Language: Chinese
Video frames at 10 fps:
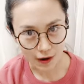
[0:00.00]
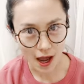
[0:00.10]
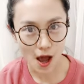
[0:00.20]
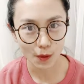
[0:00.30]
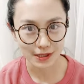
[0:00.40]

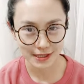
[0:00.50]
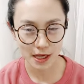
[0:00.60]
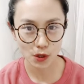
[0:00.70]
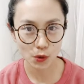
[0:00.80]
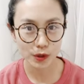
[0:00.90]
然后我今
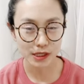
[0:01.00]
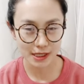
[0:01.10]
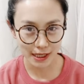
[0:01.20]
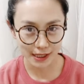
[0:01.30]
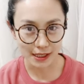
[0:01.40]
天录一
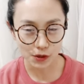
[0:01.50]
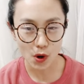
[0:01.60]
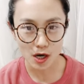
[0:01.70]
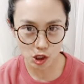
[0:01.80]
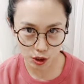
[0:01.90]
这一
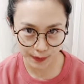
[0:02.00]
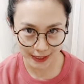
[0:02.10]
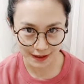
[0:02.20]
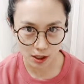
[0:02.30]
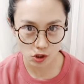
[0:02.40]
段视
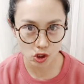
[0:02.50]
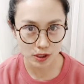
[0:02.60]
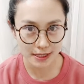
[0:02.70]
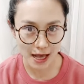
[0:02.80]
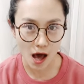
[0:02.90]
频呢，
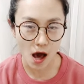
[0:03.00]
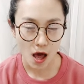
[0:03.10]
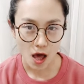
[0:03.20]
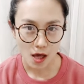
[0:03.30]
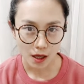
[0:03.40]
是想
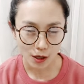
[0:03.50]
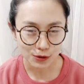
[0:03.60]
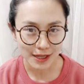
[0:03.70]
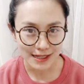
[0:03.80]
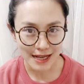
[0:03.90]
告
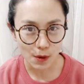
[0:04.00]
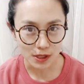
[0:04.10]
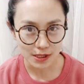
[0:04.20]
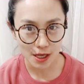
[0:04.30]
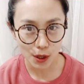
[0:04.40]
诉大家我
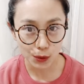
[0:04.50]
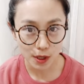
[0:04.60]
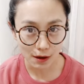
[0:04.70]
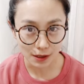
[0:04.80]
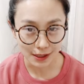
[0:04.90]
今天遇
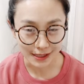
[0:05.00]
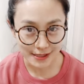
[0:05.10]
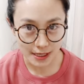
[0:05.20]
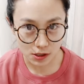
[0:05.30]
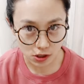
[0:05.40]
到的一
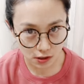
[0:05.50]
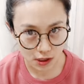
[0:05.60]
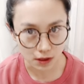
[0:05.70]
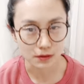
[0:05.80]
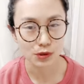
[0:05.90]
件事
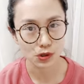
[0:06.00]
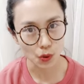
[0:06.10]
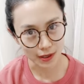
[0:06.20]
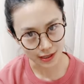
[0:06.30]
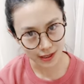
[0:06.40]
情，就是
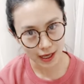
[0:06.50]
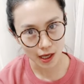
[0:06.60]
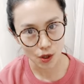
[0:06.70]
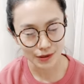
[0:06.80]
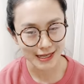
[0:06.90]
我今
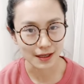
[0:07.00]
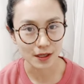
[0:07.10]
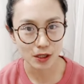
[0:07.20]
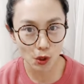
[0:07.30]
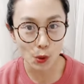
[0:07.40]
天又捡
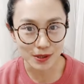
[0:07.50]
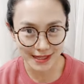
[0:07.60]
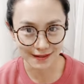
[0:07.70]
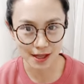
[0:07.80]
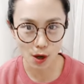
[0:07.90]
又
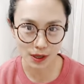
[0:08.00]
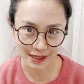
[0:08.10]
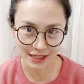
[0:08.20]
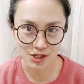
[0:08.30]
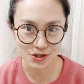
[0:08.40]
捡到了
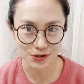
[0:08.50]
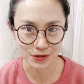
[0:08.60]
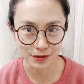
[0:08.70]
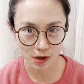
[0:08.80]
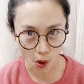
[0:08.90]
一只
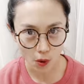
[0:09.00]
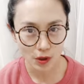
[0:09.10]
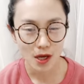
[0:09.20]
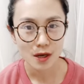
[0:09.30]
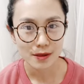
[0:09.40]
狗。
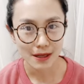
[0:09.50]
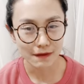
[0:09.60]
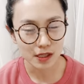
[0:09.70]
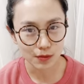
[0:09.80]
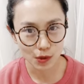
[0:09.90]
那
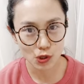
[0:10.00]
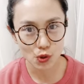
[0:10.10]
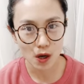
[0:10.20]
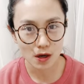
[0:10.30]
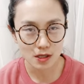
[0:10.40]
为什么
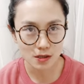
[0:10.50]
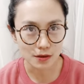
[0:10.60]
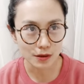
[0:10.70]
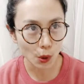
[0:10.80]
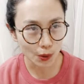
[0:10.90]
说
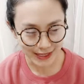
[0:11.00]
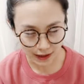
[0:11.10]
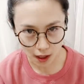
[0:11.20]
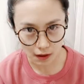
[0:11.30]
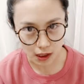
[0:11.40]
是又捡
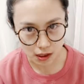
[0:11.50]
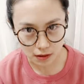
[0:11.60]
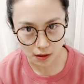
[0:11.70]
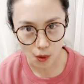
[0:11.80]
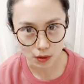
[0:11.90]
到了一只
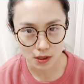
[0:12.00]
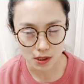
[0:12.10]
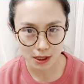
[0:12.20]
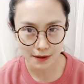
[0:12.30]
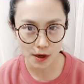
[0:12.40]
狗呢？
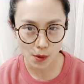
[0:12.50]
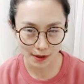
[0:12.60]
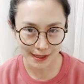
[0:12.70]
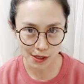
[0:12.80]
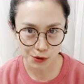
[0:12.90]
是因为我
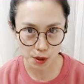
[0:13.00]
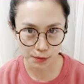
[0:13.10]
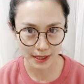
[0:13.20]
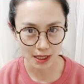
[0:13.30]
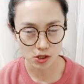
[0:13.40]
大学
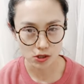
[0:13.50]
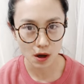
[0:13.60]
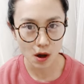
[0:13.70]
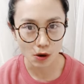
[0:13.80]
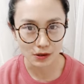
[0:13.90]
毕业之
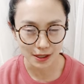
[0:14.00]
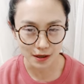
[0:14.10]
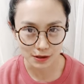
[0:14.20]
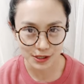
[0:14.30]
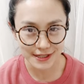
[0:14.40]
后
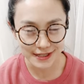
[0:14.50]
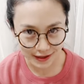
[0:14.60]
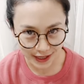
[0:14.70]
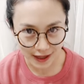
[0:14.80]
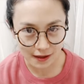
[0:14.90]
的这几
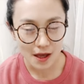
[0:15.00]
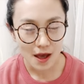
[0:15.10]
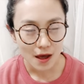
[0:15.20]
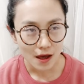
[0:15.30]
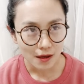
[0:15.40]
年，
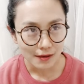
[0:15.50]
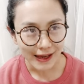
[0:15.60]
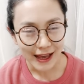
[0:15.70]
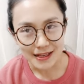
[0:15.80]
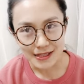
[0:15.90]
大
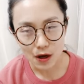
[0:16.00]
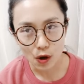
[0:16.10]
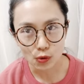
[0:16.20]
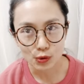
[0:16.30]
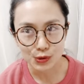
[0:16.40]
概先后
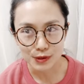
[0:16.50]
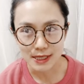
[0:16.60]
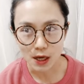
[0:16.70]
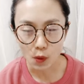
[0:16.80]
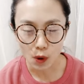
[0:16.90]
陆续
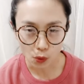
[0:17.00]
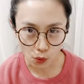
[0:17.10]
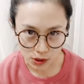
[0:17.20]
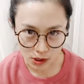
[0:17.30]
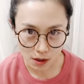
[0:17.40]
捡过
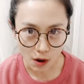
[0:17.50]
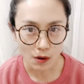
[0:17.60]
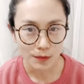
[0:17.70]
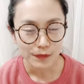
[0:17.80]
五只狗。